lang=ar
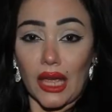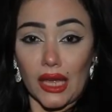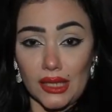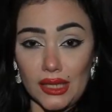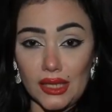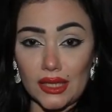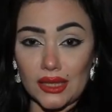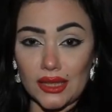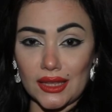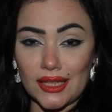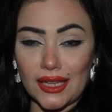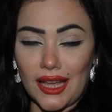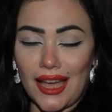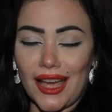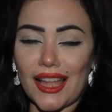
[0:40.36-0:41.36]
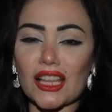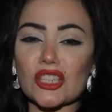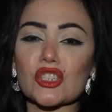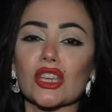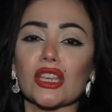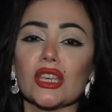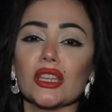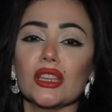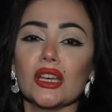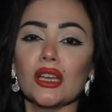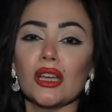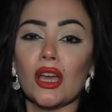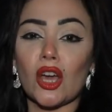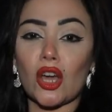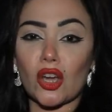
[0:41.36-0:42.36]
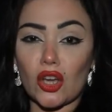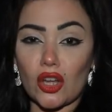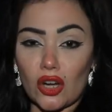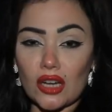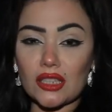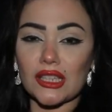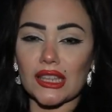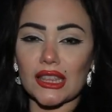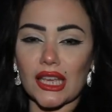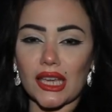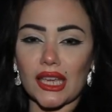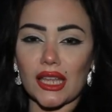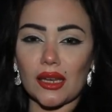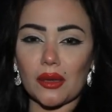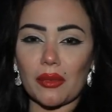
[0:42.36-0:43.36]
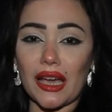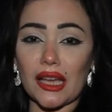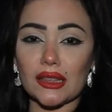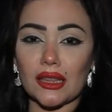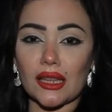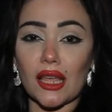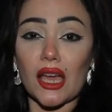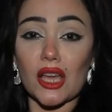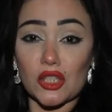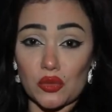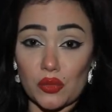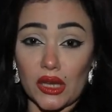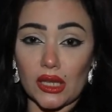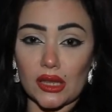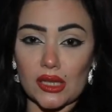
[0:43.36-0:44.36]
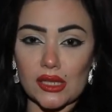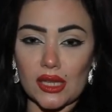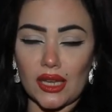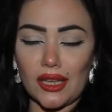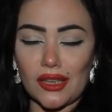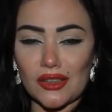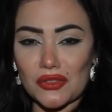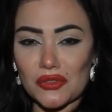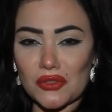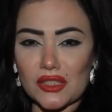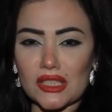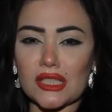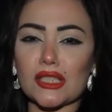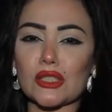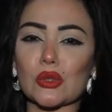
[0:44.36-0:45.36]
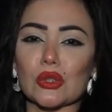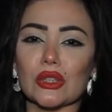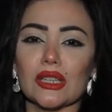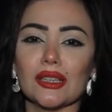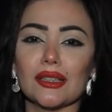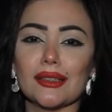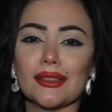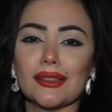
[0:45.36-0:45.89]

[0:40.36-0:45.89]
اكيد علشان كده قررت ان اتكلم عن اشباه النساء في السيزون ده